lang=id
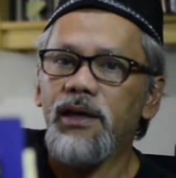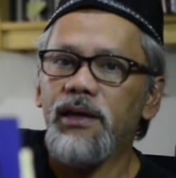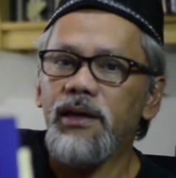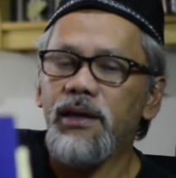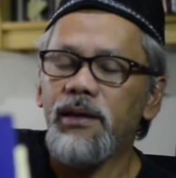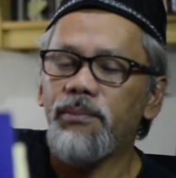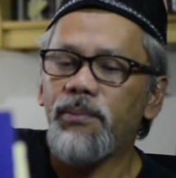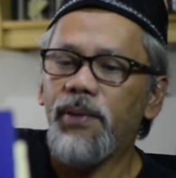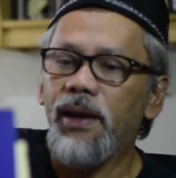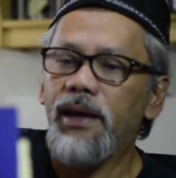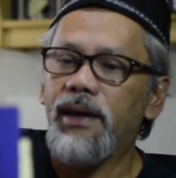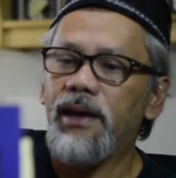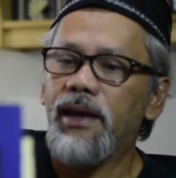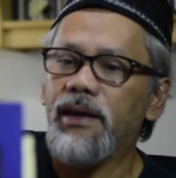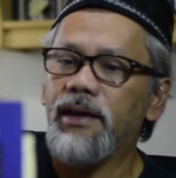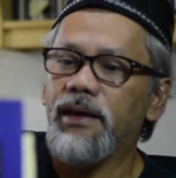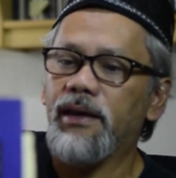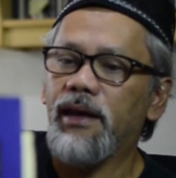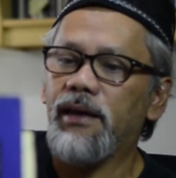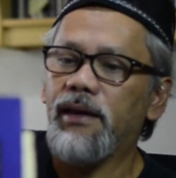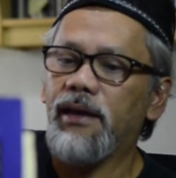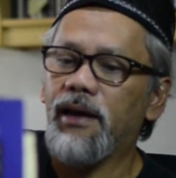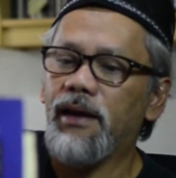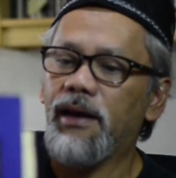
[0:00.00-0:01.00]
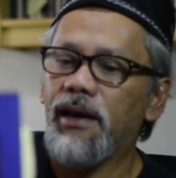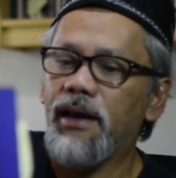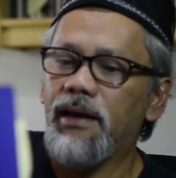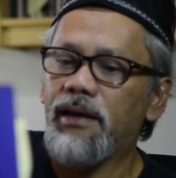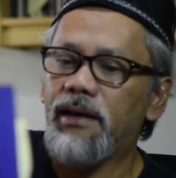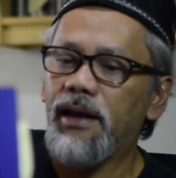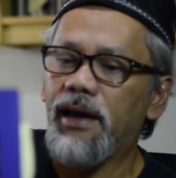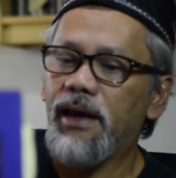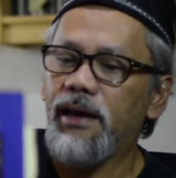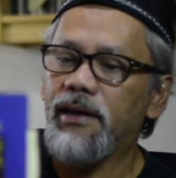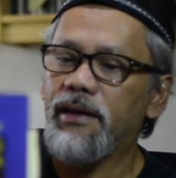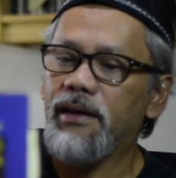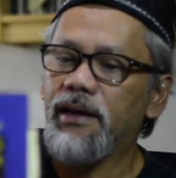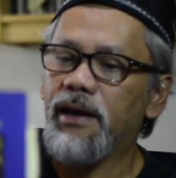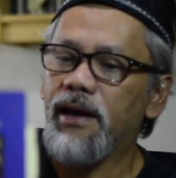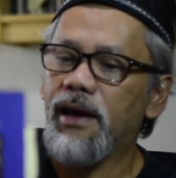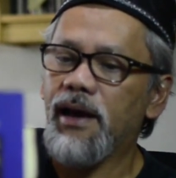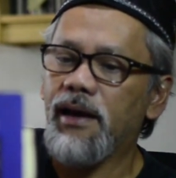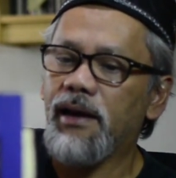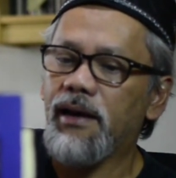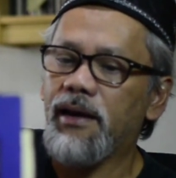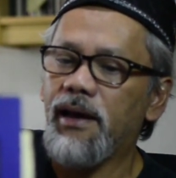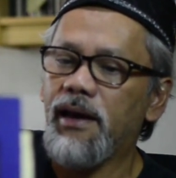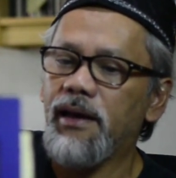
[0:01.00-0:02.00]
ini beda dengan yang lain-lainnya
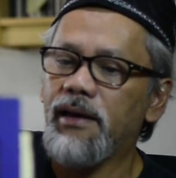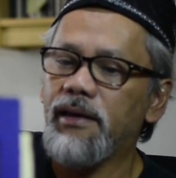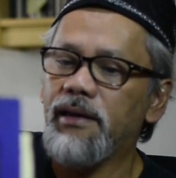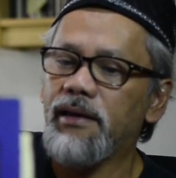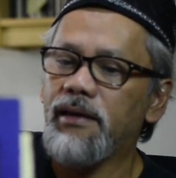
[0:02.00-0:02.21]
karena